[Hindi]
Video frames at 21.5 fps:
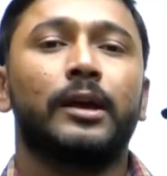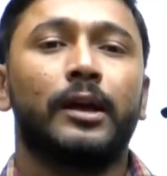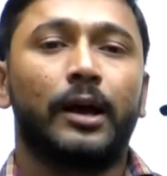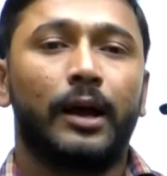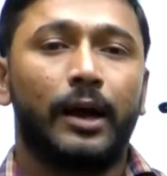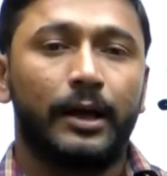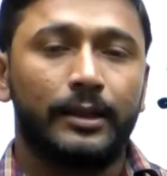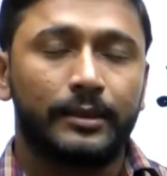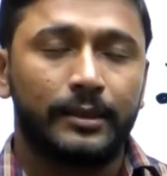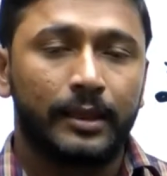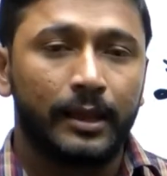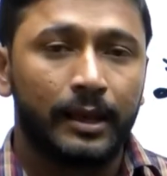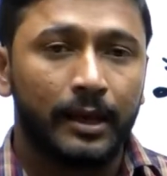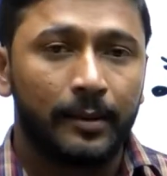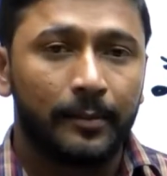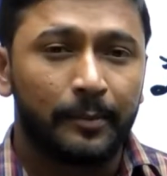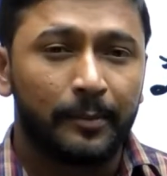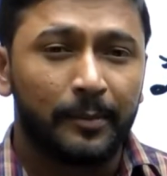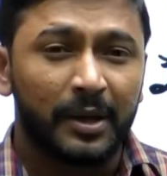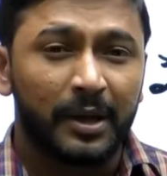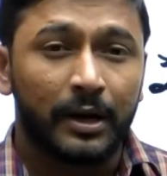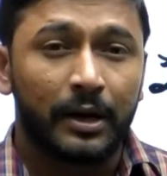अतः
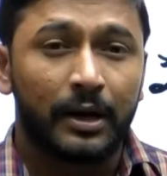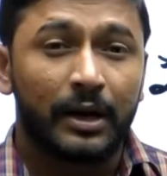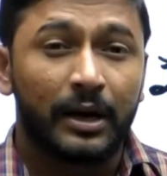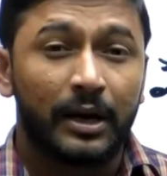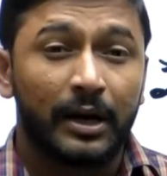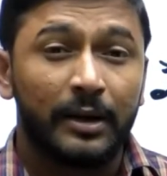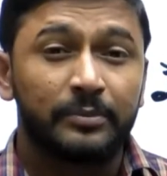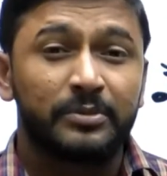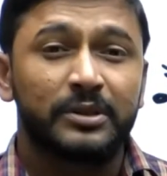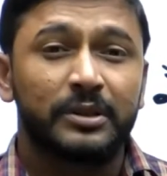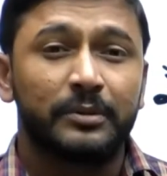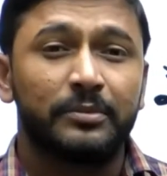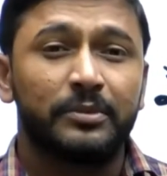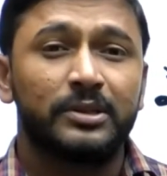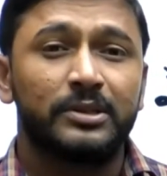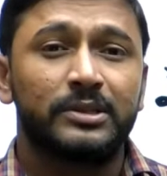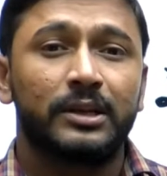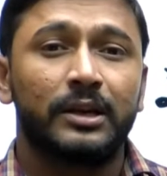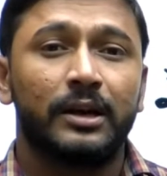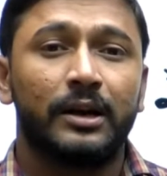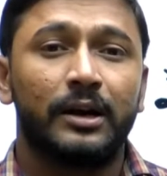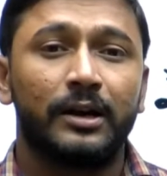मेरा आप सभी से
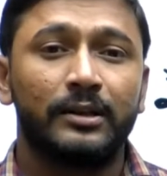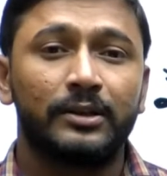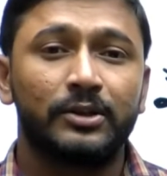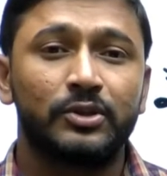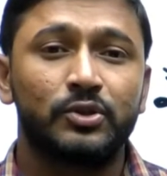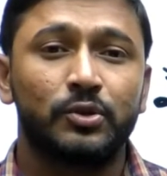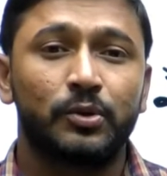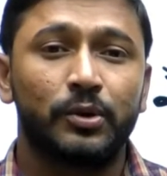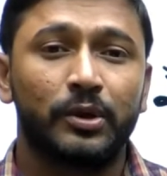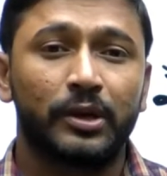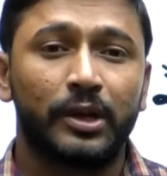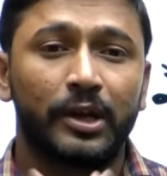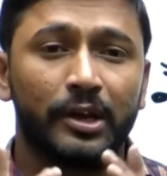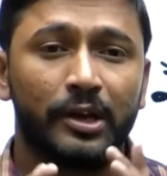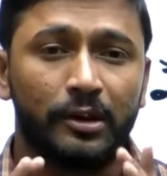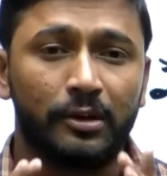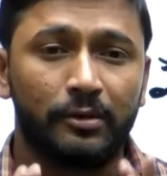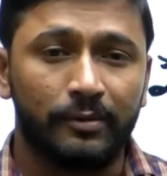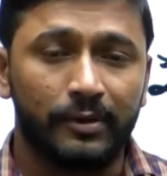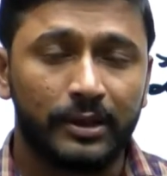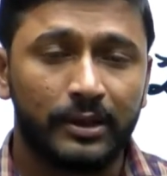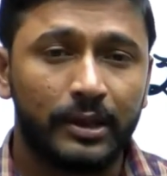हाथ जोड़ के
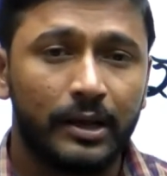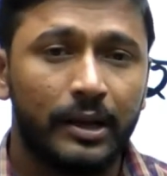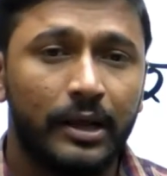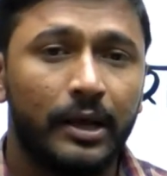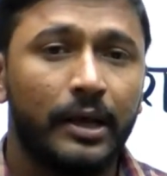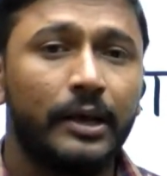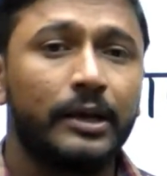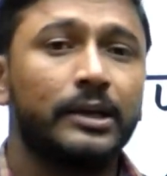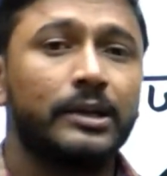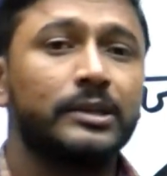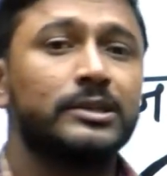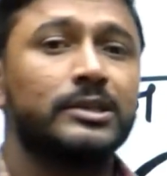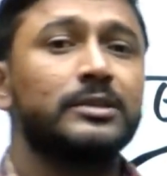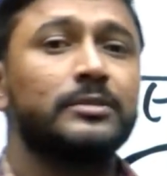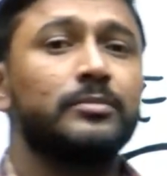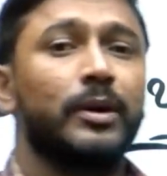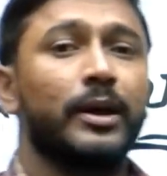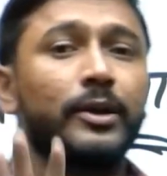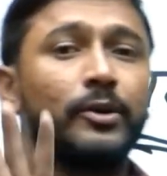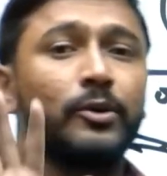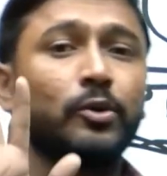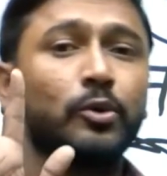निवेदन है कि जिस भाई
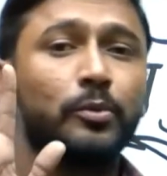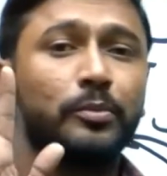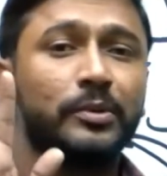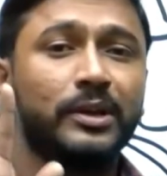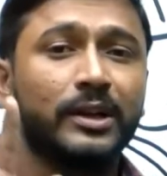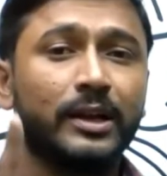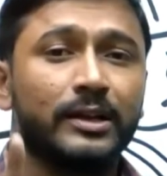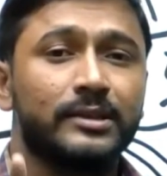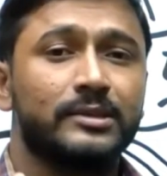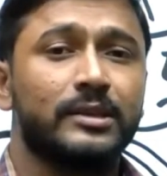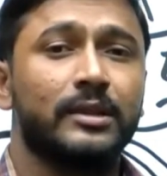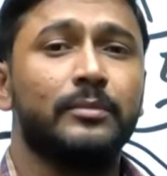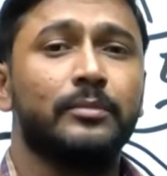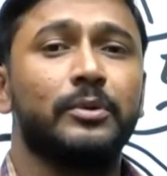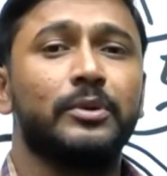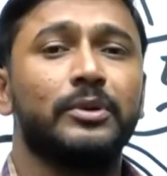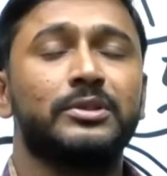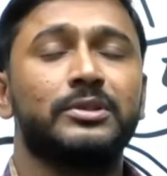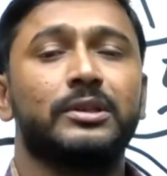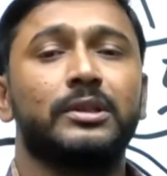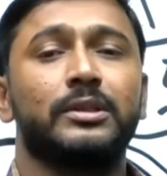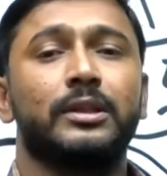को भी राजस्थान पुलिस
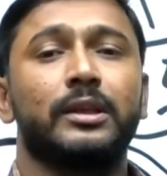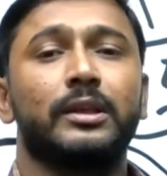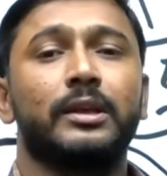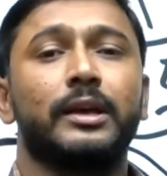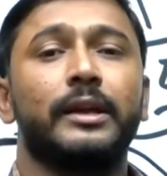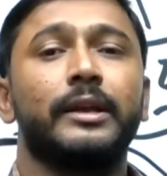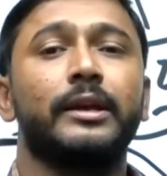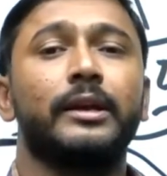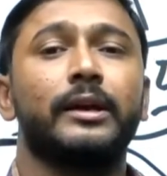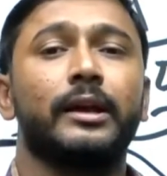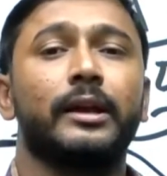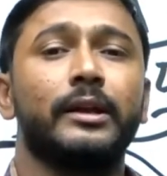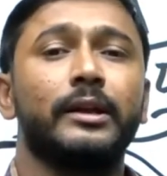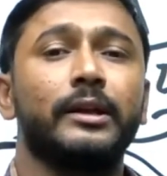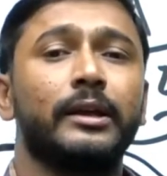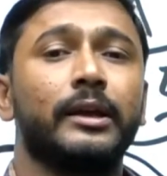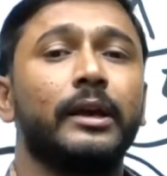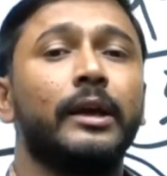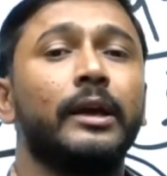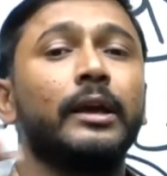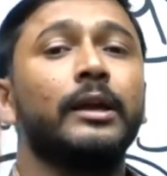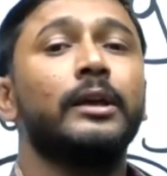की तैयारी करनी
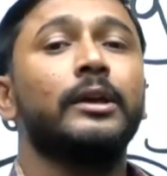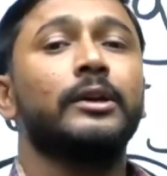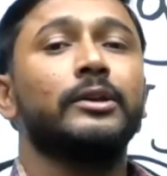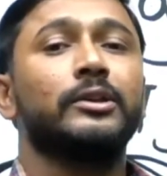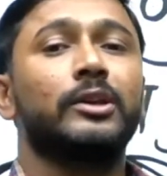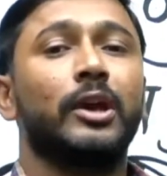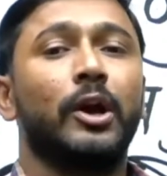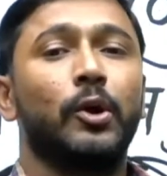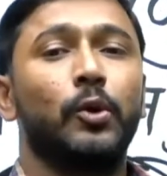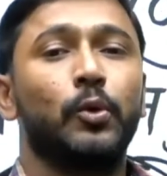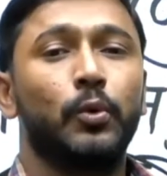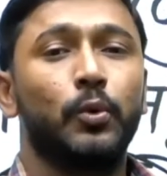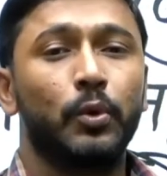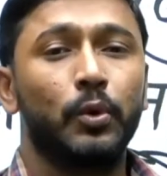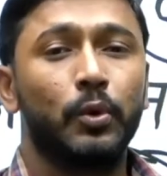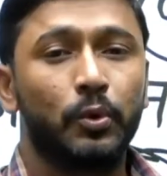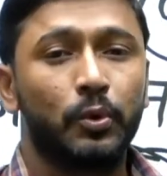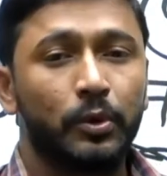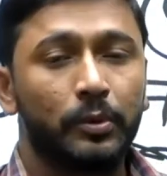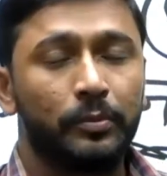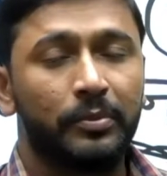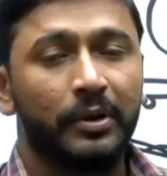है या और
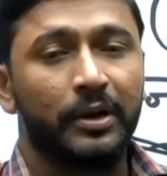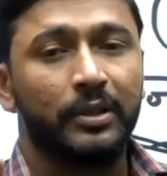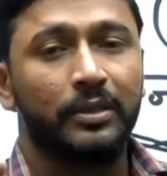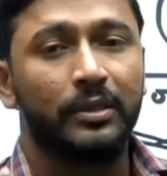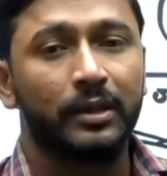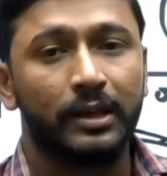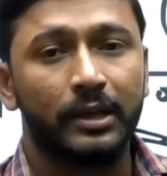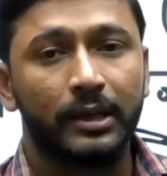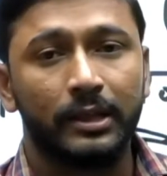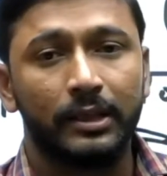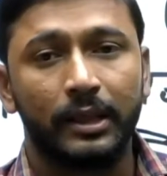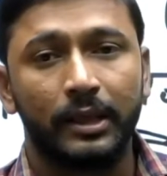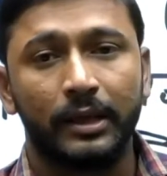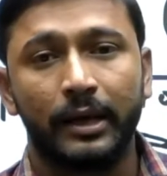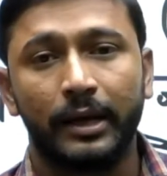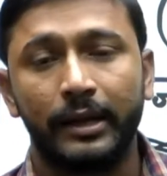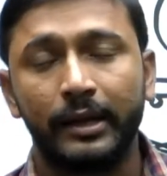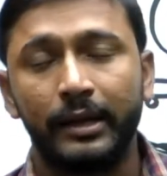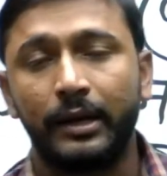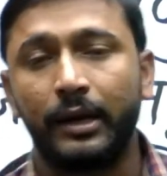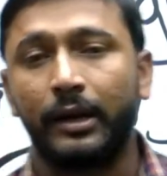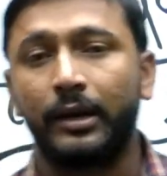कोई भर्ती की तैयारी
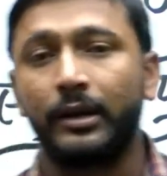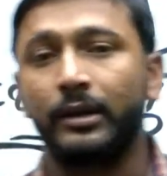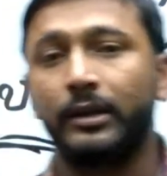करनी